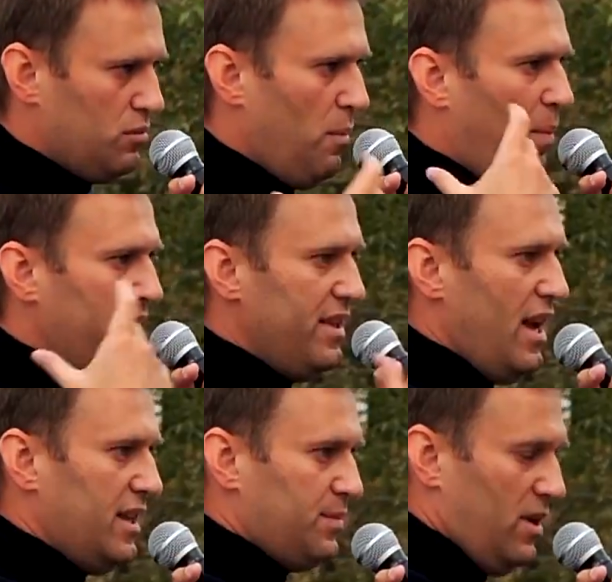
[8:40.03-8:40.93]
чтобы
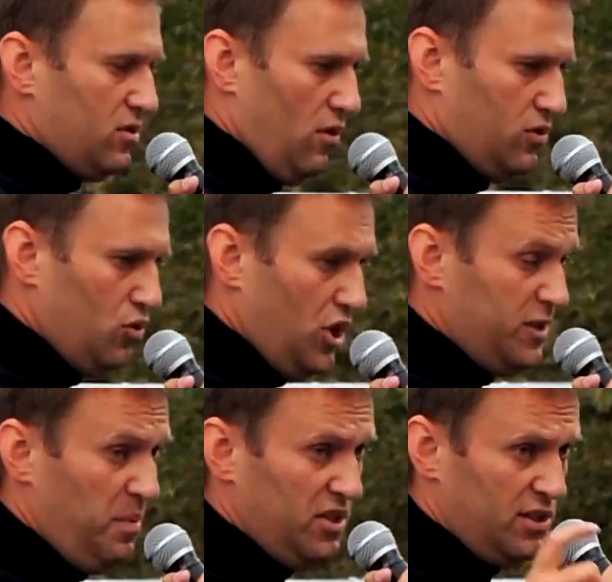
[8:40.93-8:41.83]
поднять московскую
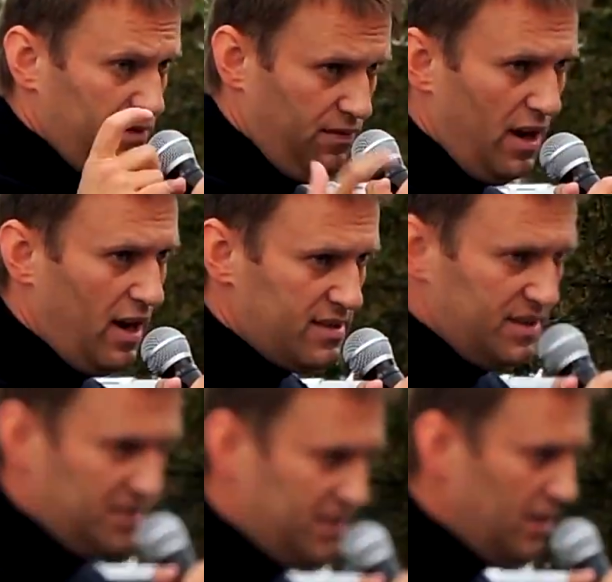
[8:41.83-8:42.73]
часть пенсии в два раза и